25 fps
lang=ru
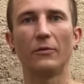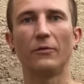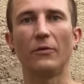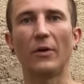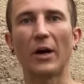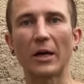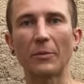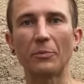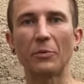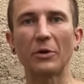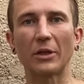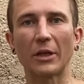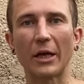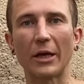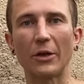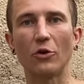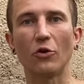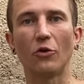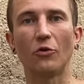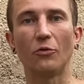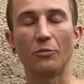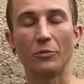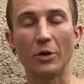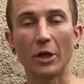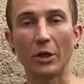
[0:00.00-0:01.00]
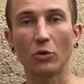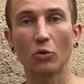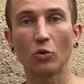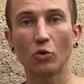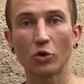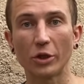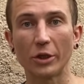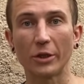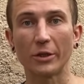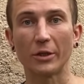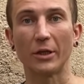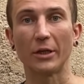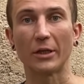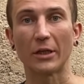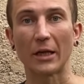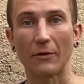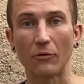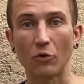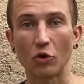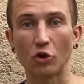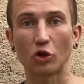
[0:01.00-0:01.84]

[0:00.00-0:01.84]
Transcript: var Питаев мне нужен для того,